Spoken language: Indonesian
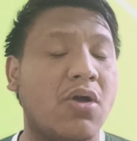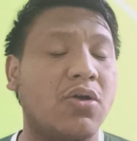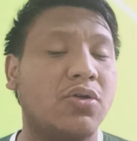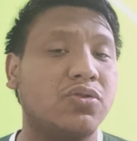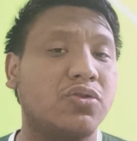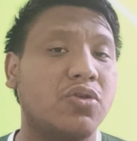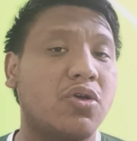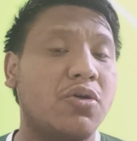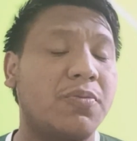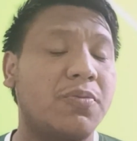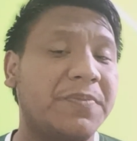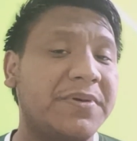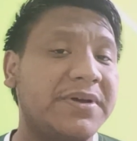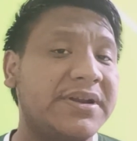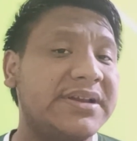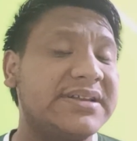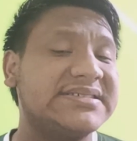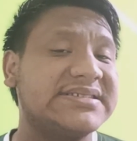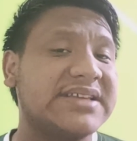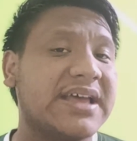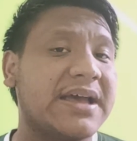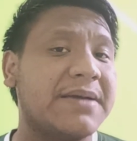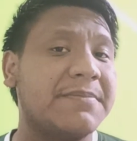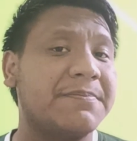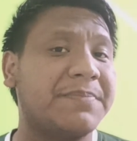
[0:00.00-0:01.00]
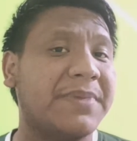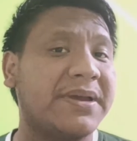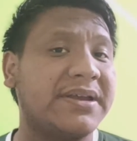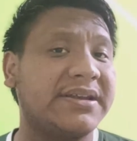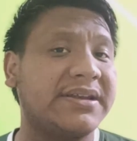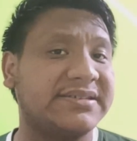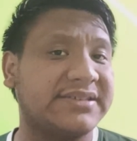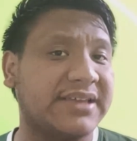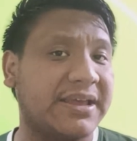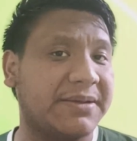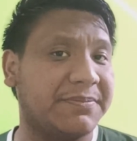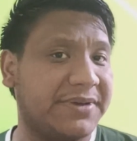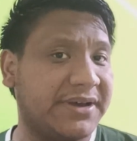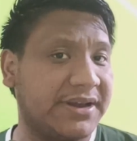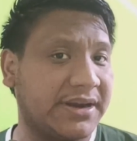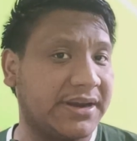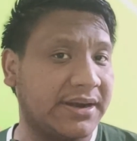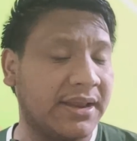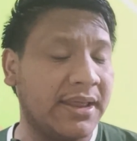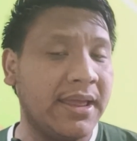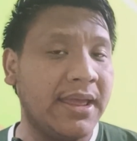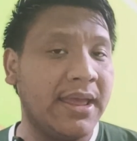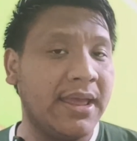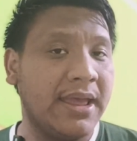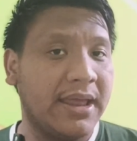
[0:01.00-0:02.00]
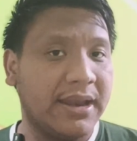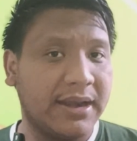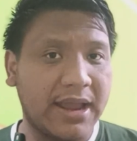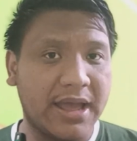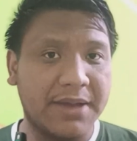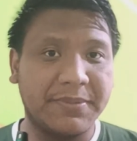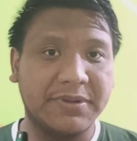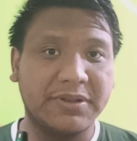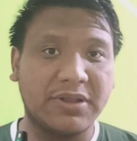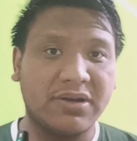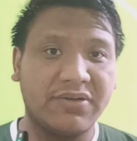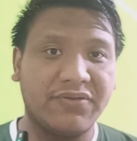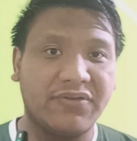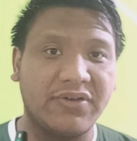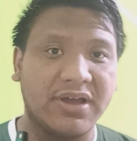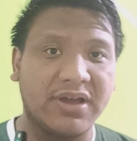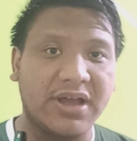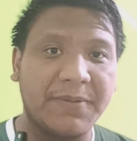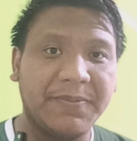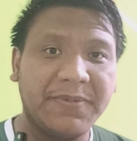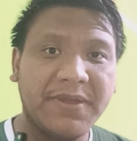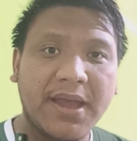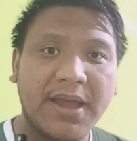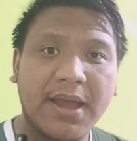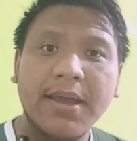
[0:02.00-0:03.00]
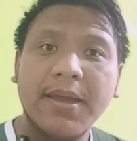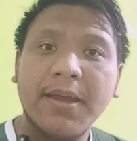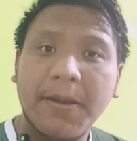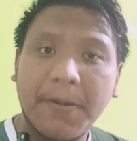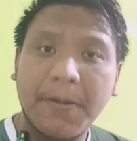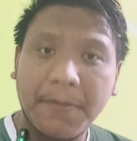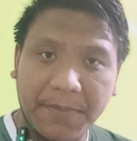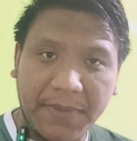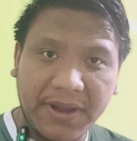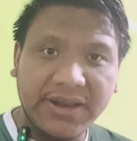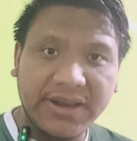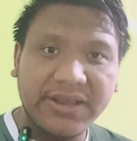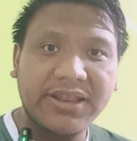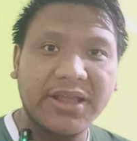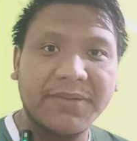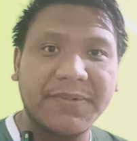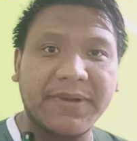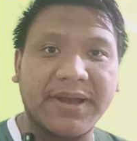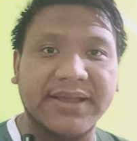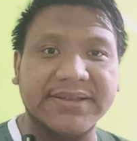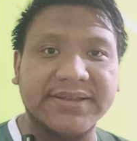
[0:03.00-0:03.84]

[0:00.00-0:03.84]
Oktober sampai Desember. Nah, mau tahu info lengkapnya? Mari kita